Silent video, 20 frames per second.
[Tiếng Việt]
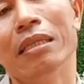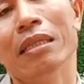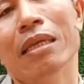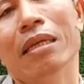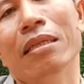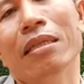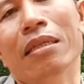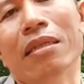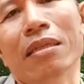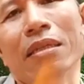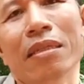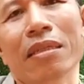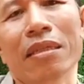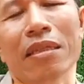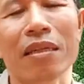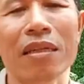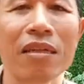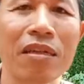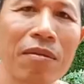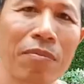thế nên
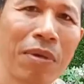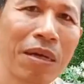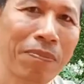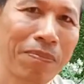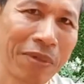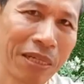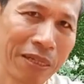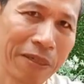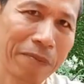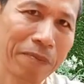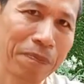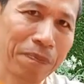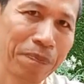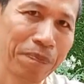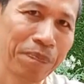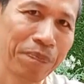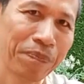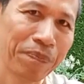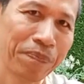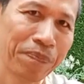những người mập
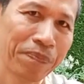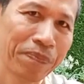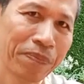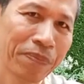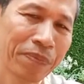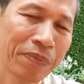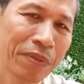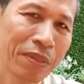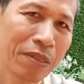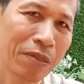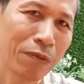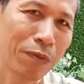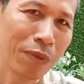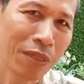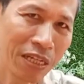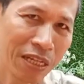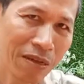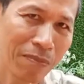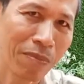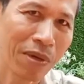
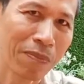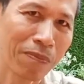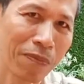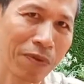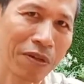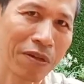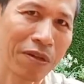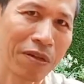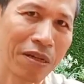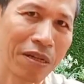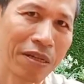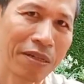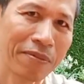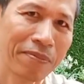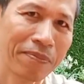nguyên nhân mập của họ